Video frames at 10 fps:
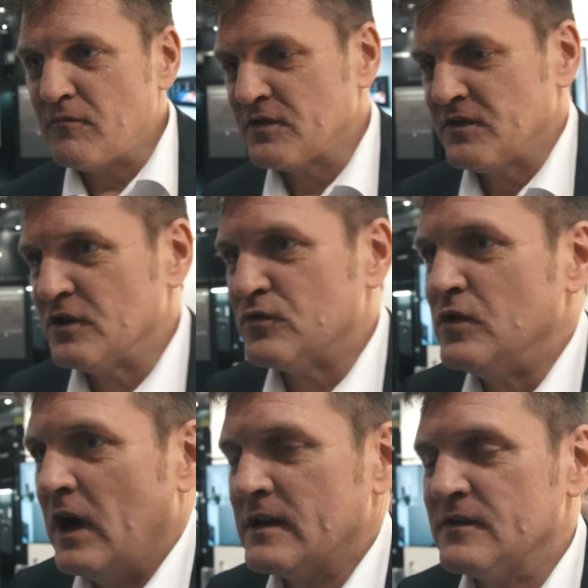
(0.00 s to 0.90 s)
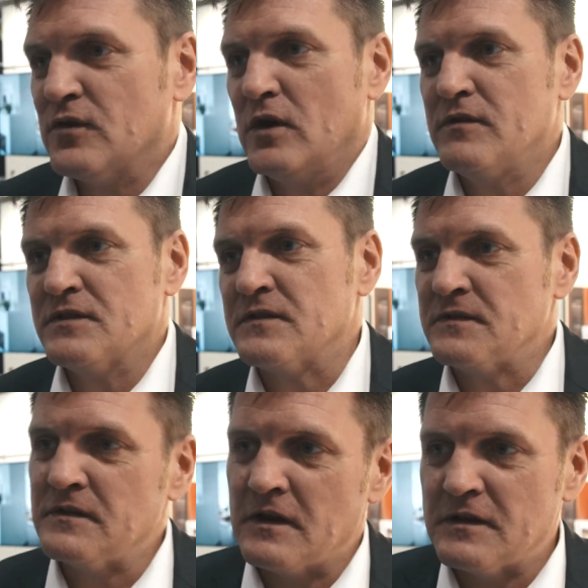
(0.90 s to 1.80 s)
Wir sind die Kudata
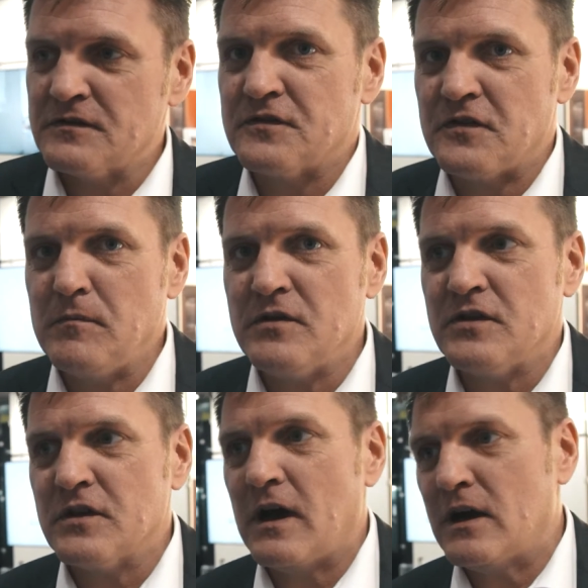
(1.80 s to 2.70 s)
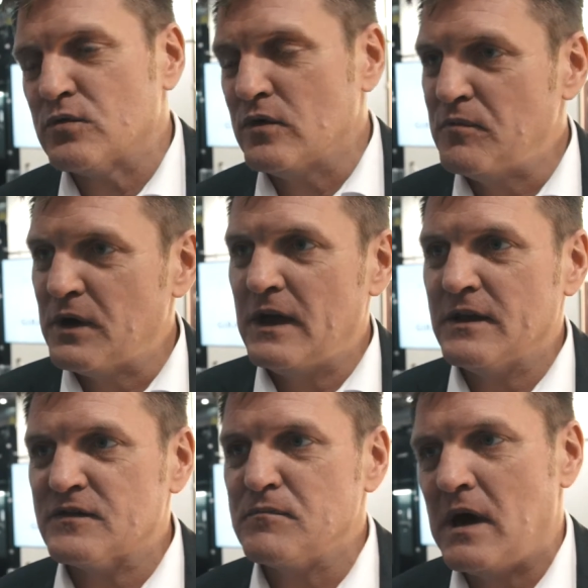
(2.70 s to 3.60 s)
Service, ein äh, Systemintegrator im
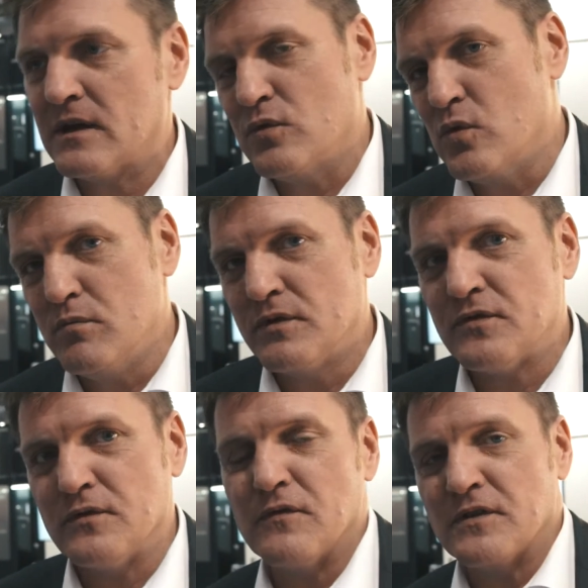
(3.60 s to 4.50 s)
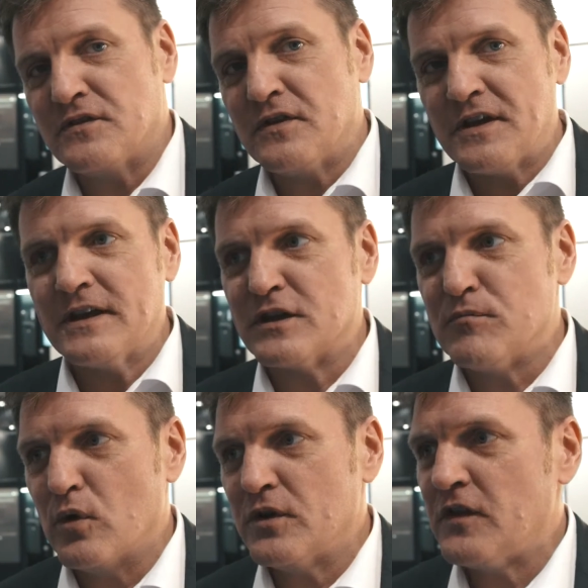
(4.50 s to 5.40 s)
Bereich Smart Home bzw. intelligenten
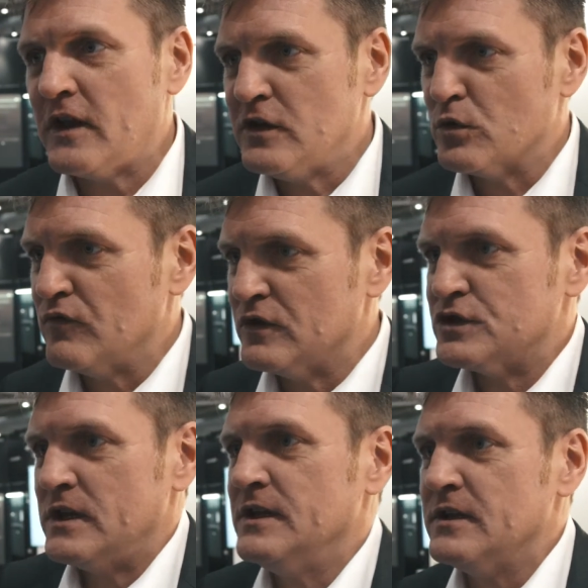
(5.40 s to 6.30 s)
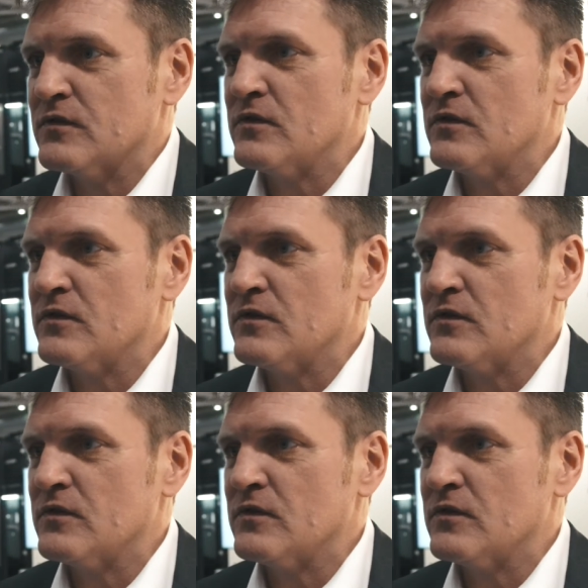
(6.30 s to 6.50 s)
Gebäudetechnik und wir stellen hier